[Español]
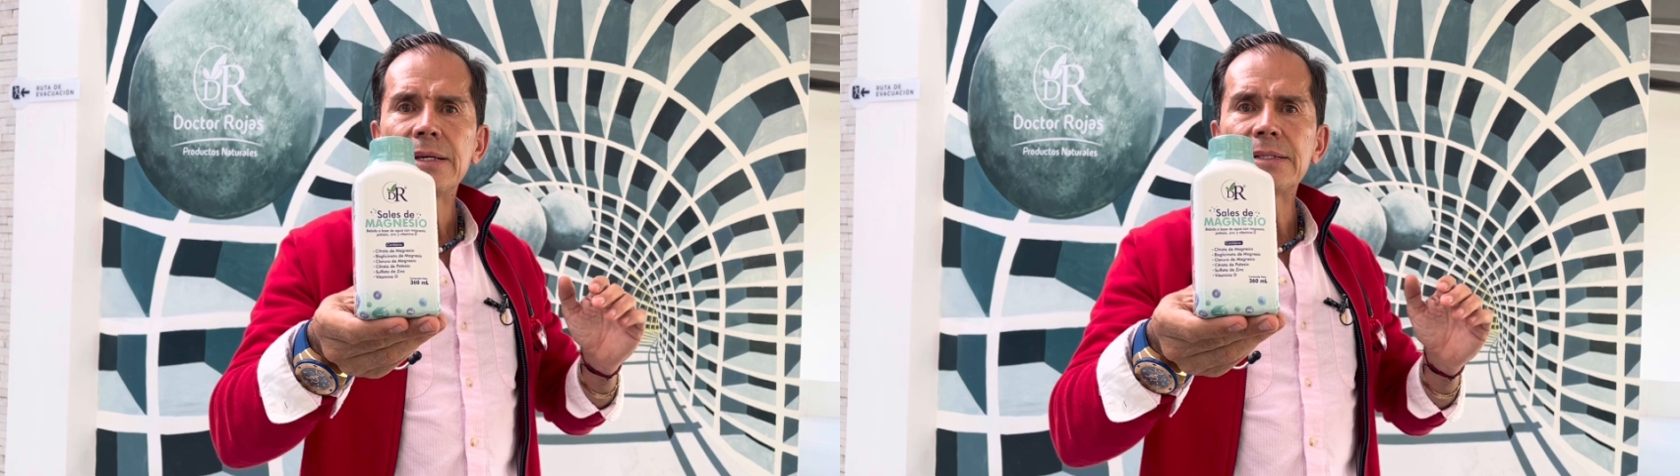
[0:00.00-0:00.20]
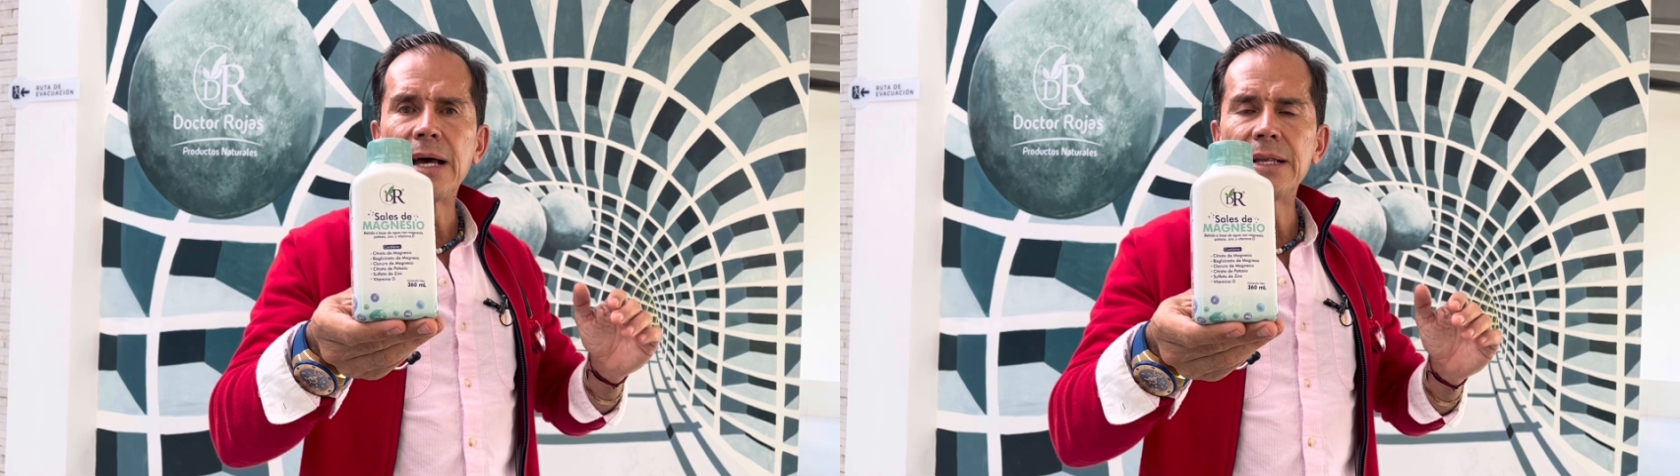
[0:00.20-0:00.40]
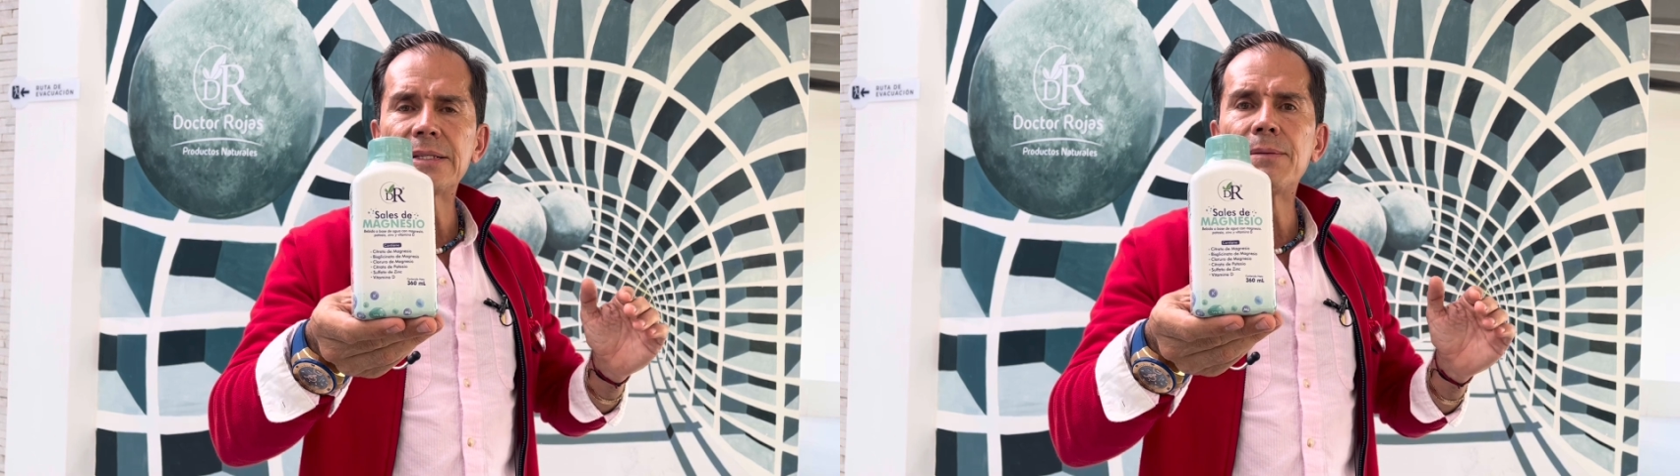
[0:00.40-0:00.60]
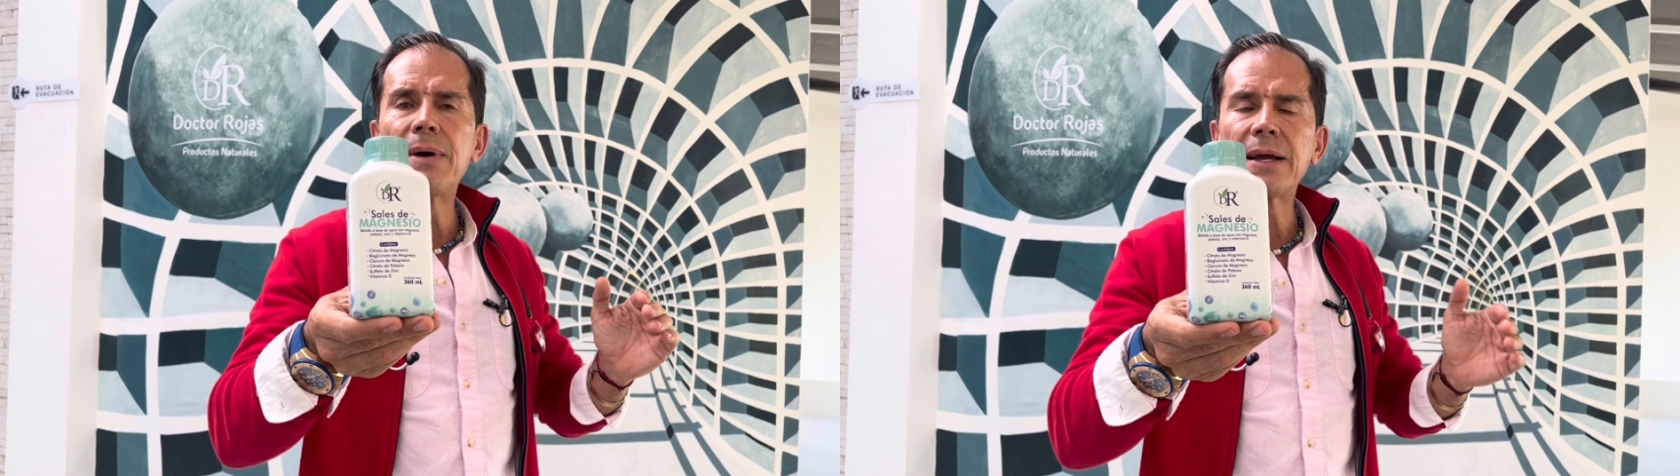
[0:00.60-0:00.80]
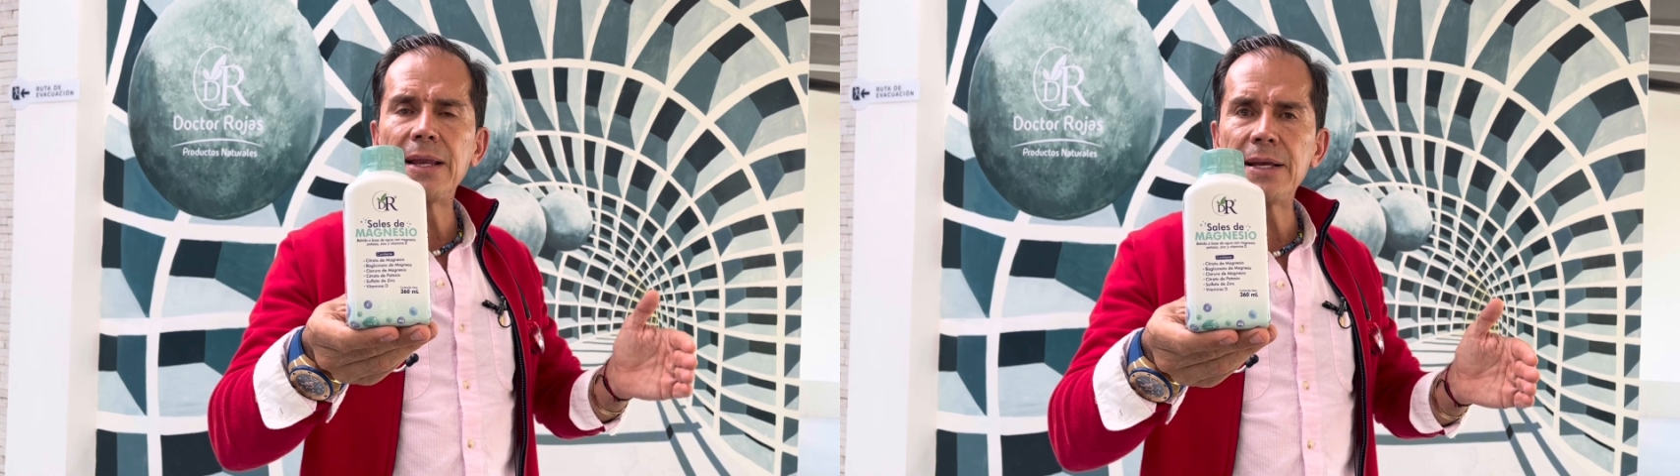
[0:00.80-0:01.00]
sales de
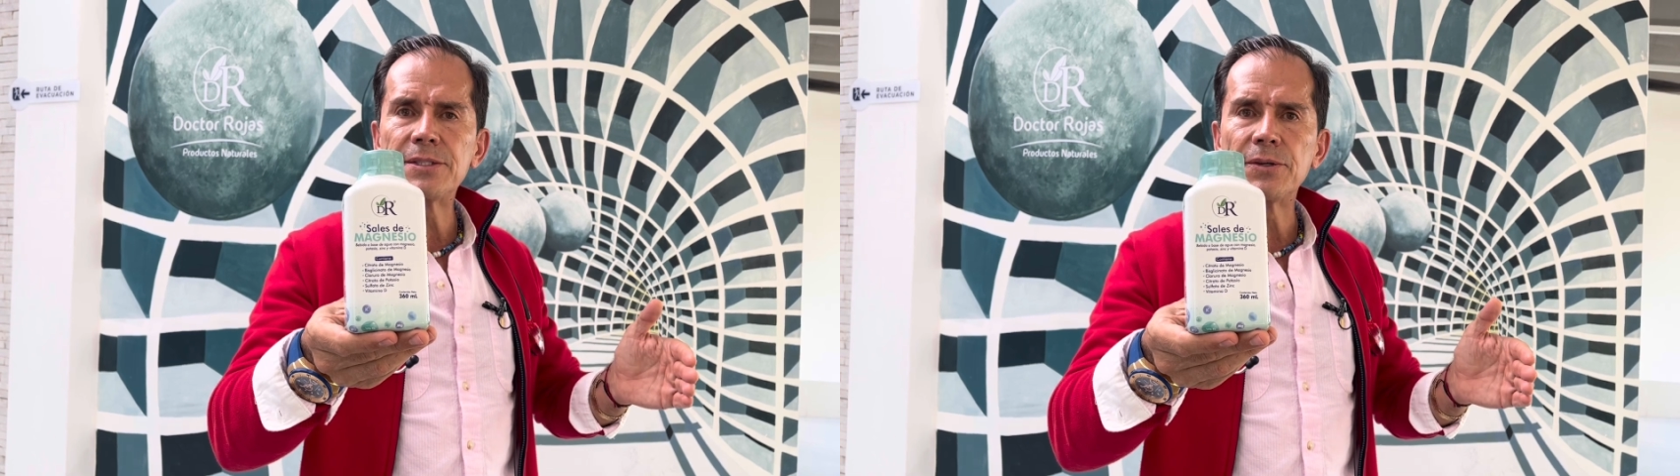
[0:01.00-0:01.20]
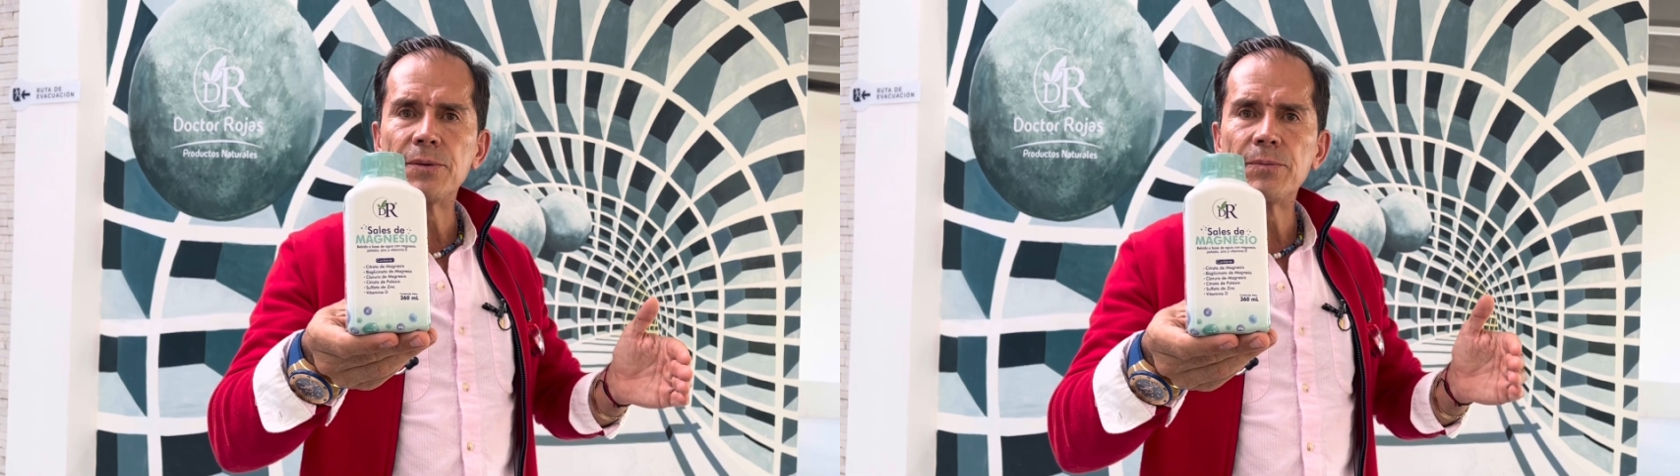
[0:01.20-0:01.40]
magnesio,